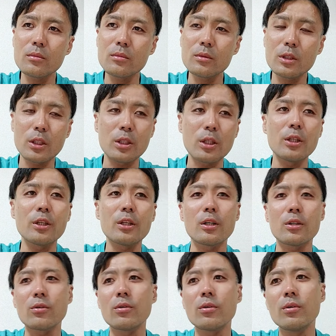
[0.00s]
じゃあ何
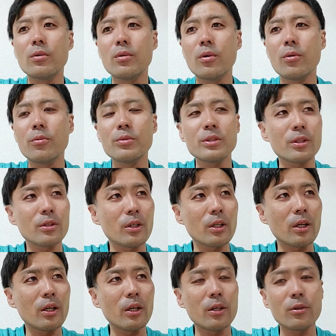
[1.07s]
かと。お店
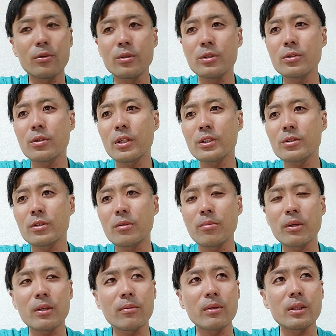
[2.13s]
があの忙しくて
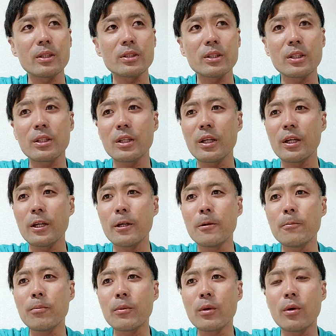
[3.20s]
バタバタしてて、
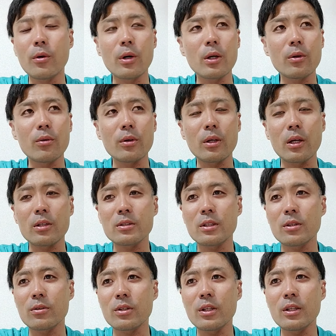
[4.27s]
他のお客
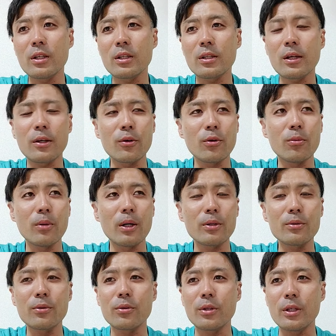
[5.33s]
さんの店内対応もあ
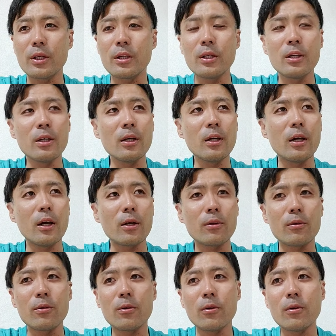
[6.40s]
るのに、あ
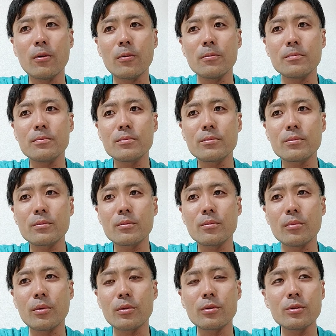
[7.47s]
の、
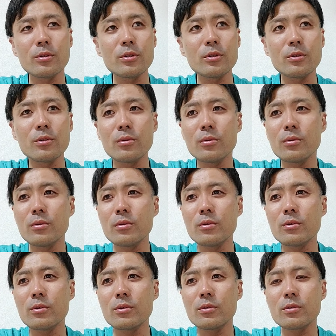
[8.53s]
僕、
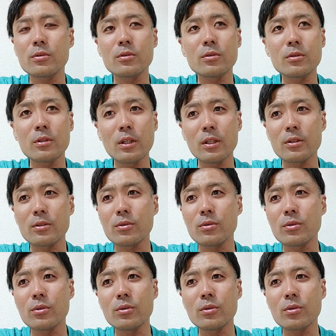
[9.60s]
ね、そ
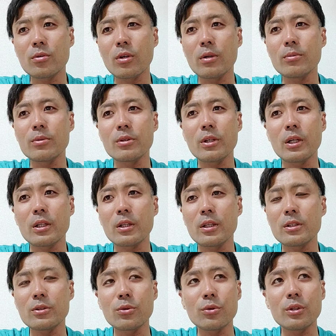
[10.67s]
ういうトラブルがあっ
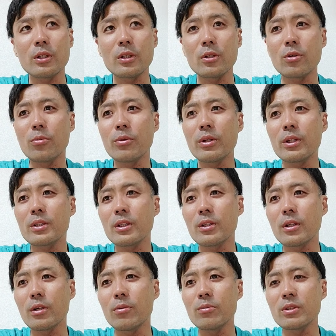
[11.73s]
て商品ごめんなさいっ
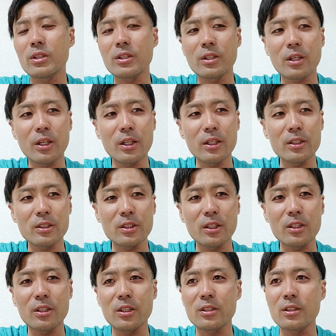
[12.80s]
てお店に返して
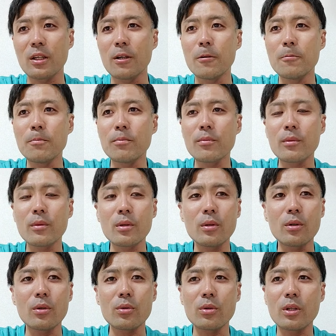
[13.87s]
きてさ、
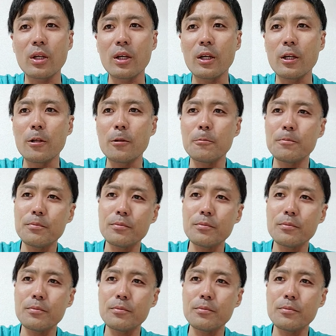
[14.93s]
ほんで、